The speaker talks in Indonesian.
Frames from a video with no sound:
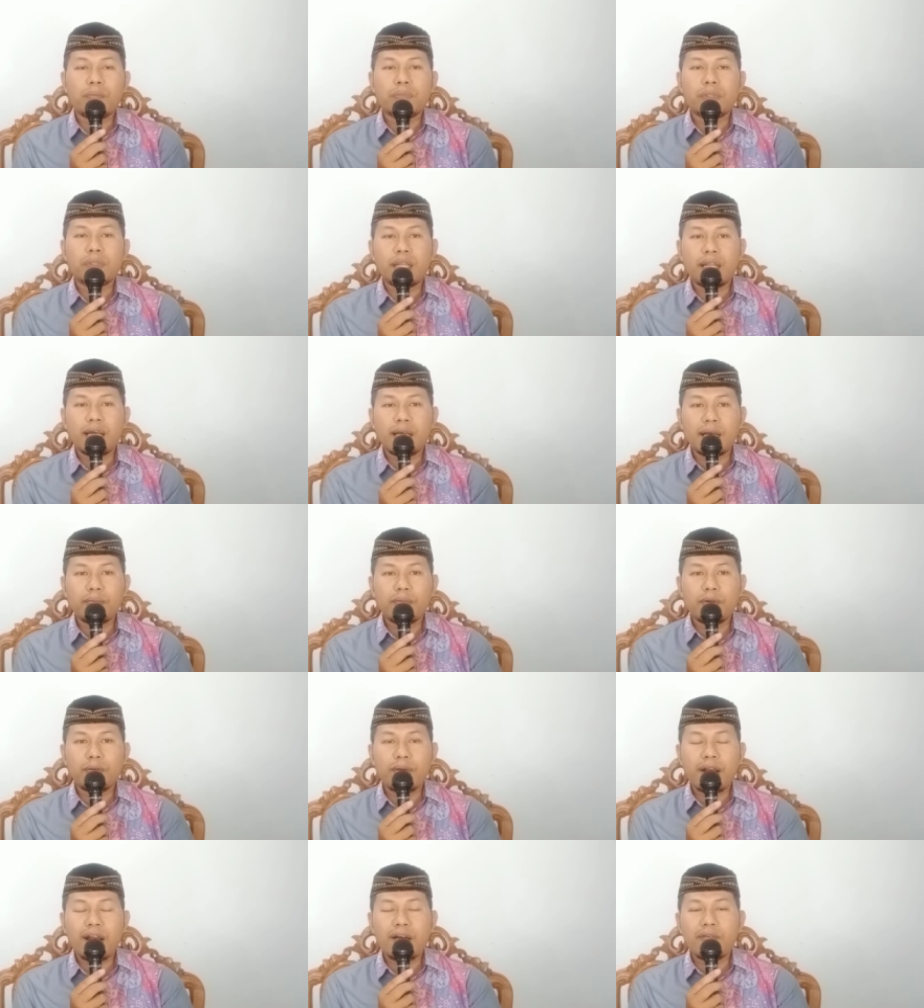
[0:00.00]
telah
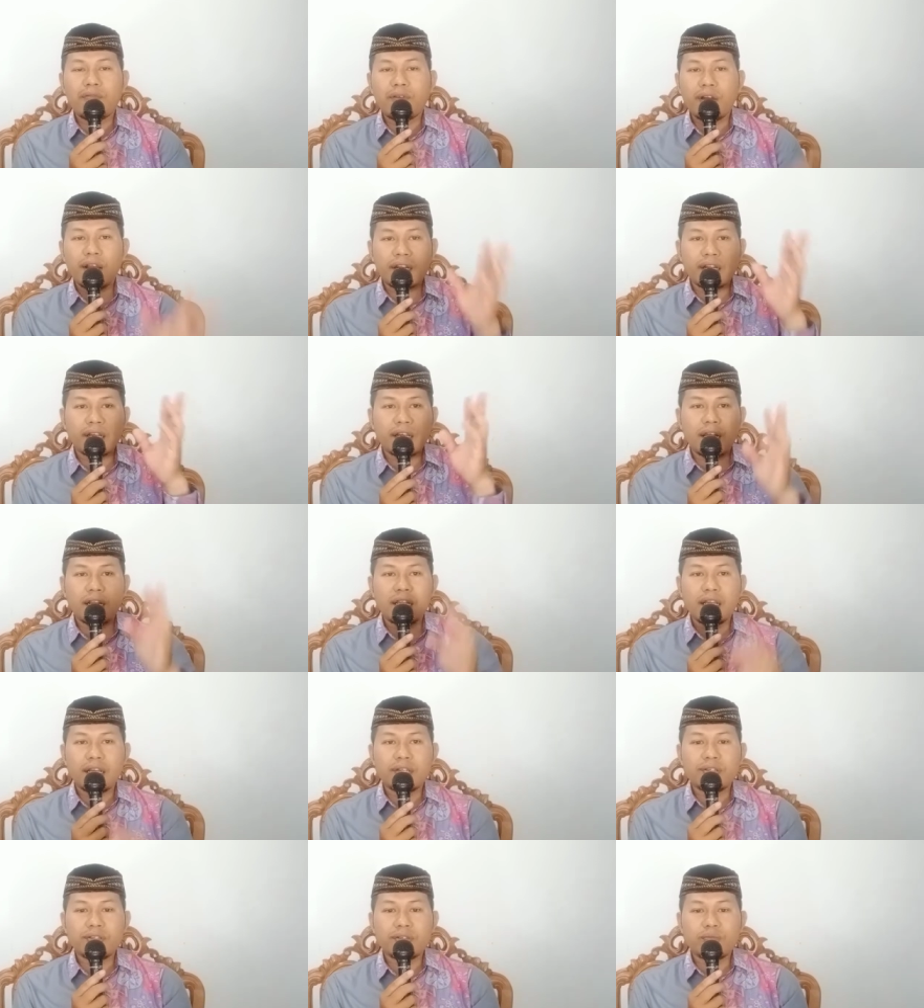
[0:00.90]
memaafkan
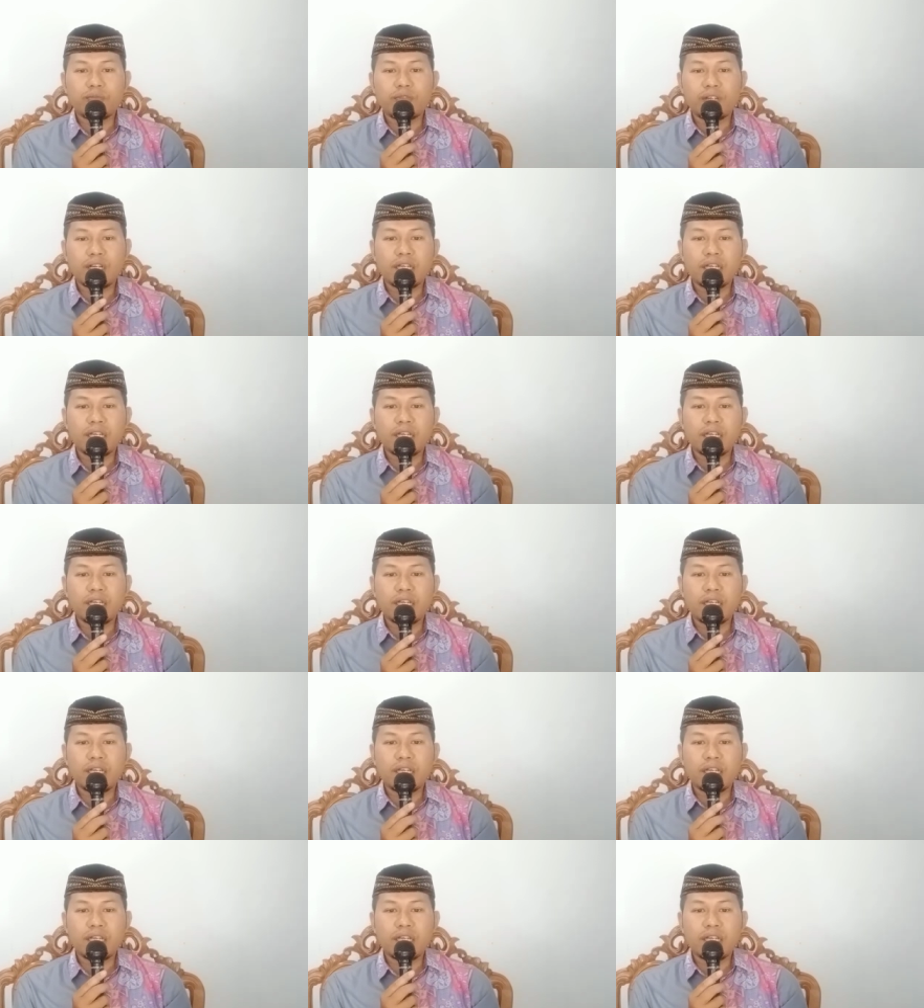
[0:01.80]
kalian semua.